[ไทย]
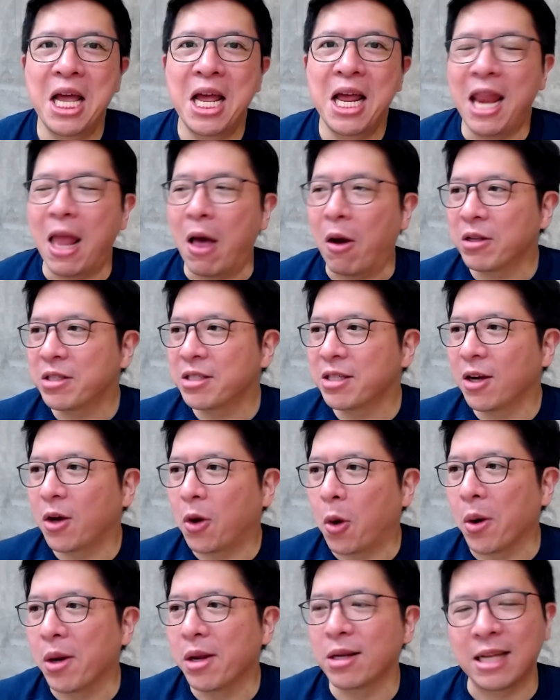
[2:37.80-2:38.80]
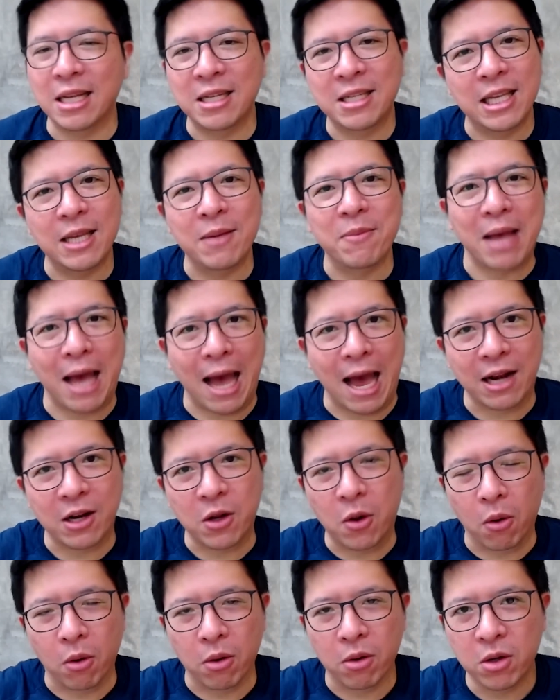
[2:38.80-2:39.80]
แล้วก็เจอคนหนึ่งในทีมงาน
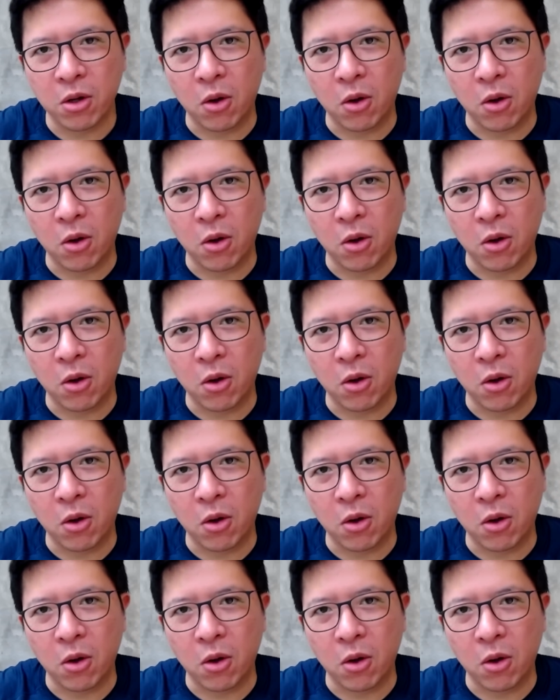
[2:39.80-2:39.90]
ของ